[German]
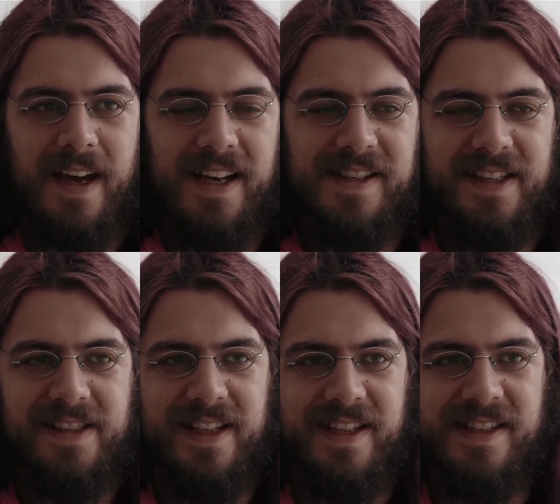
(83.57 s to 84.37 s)
einen
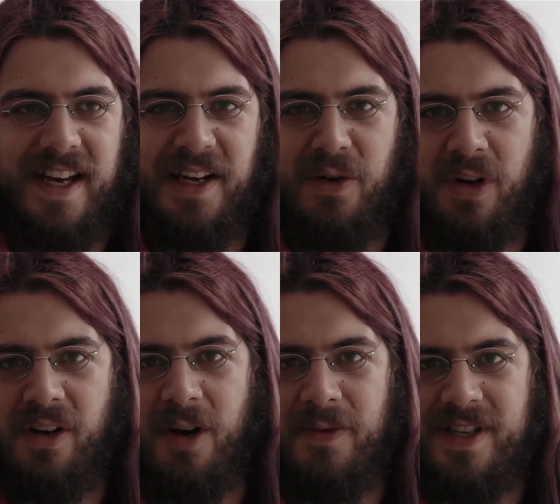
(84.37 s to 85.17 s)
Zettel, der hieß
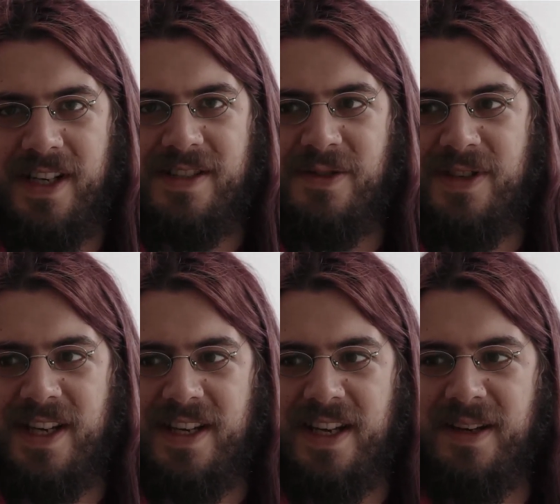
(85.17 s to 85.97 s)
analoge Kommunikation,
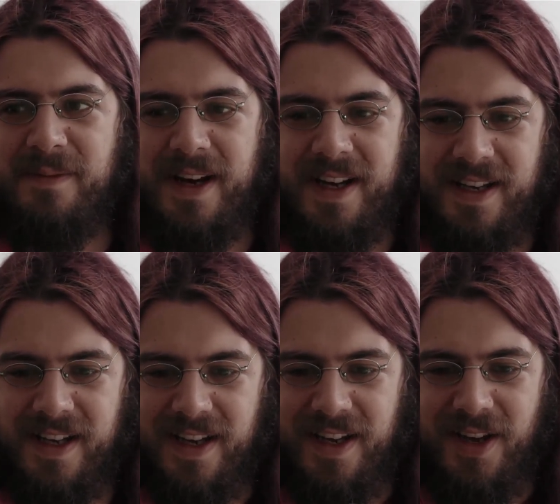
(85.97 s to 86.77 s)
der hing bei